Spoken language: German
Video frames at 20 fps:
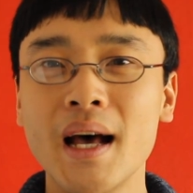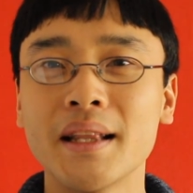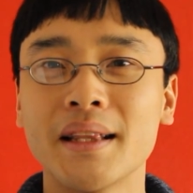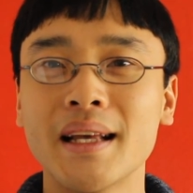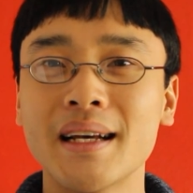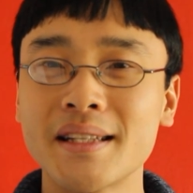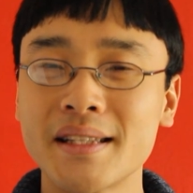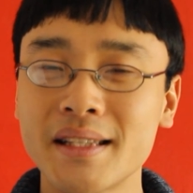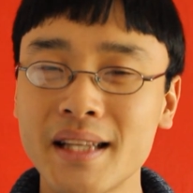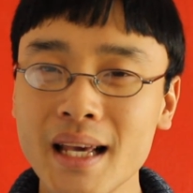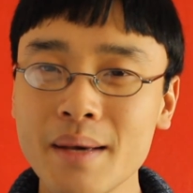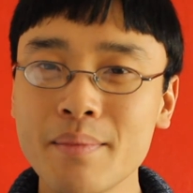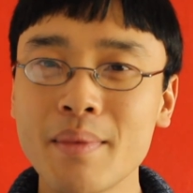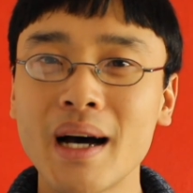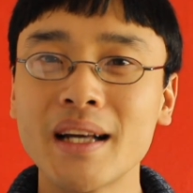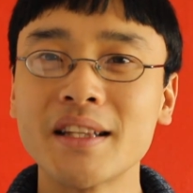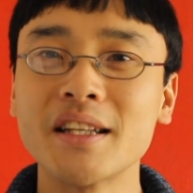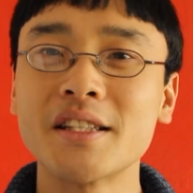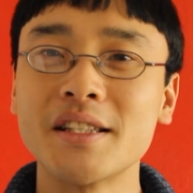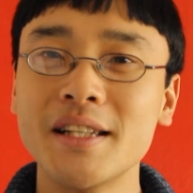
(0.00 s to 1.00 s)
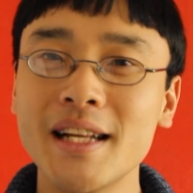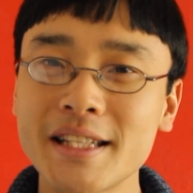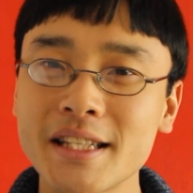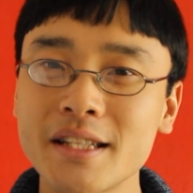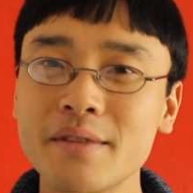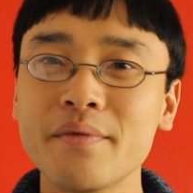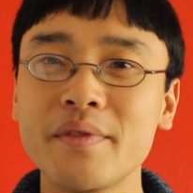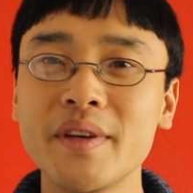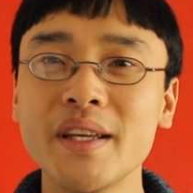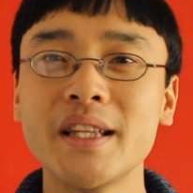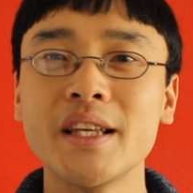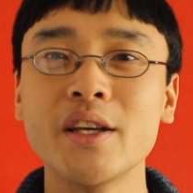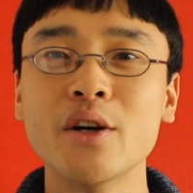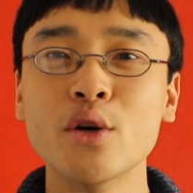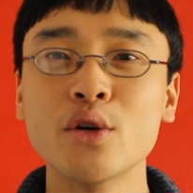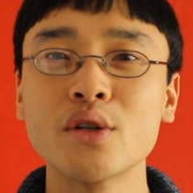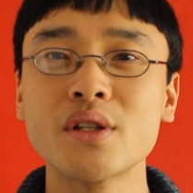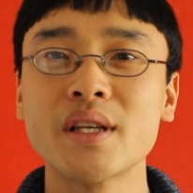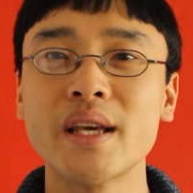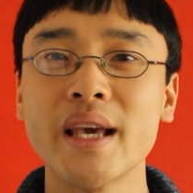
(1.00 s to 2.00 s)
Das Thema des letzten
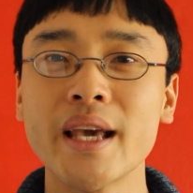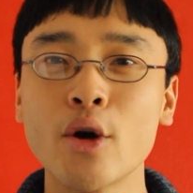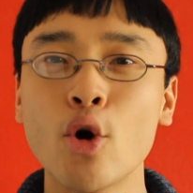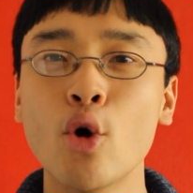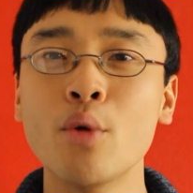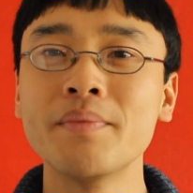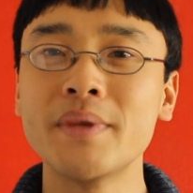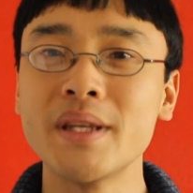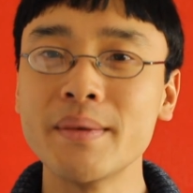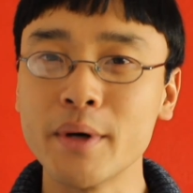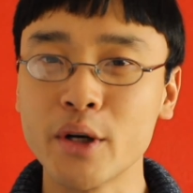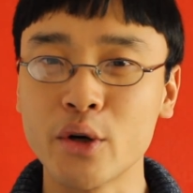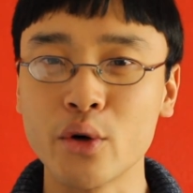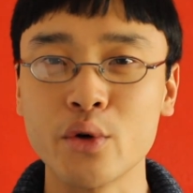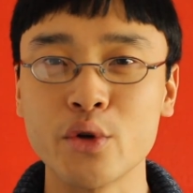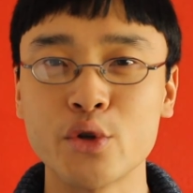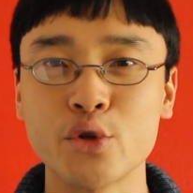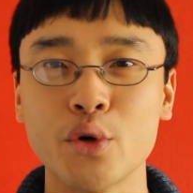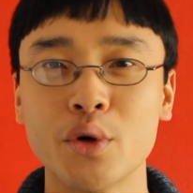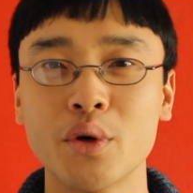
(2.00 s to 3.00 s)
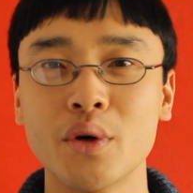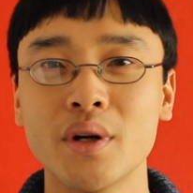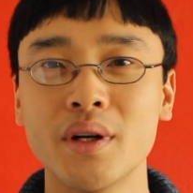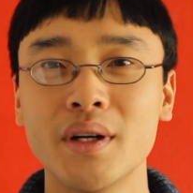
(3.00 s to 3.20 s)
Videos ging um die Begrüßung.